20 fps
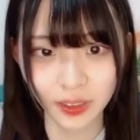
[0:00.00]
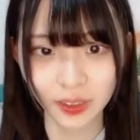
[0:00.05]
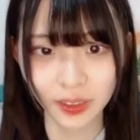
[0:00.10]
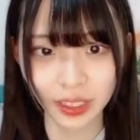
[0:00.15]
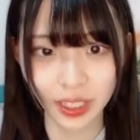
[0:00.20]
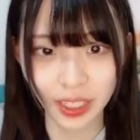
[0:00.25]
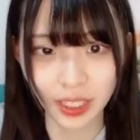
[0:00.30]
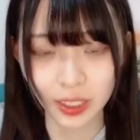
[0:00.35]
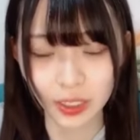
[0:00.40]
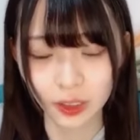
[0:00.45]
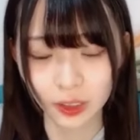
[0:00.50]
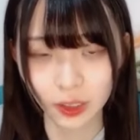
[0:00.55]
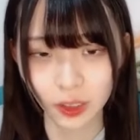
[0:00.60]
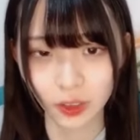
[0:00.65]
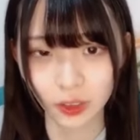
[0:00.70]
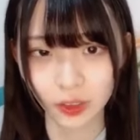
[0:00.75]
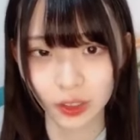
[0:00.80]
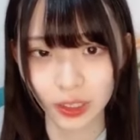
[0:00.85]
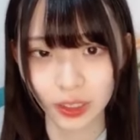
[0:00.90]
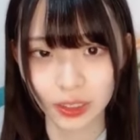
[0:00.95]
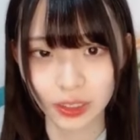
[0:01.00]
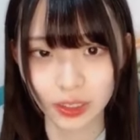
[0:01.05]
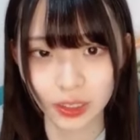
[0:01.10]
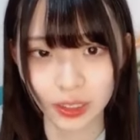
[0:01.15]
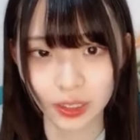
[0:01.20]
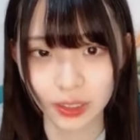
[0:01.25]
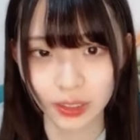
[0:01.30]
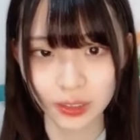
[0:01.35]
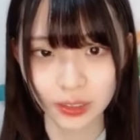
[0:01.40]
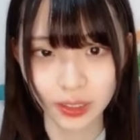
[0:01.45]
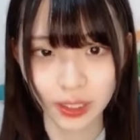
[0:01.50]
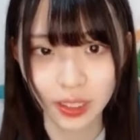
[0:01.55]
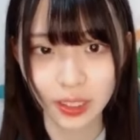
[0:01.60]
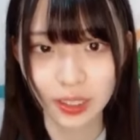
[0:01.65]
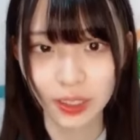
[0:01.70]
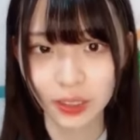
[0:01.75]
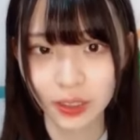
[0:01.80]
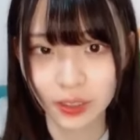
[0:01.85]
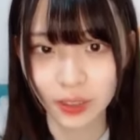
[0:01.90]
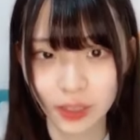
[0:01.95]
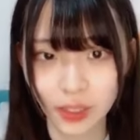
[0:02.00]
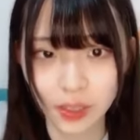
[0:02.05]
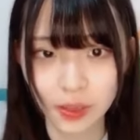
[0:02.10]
休憩休憩してくださいグ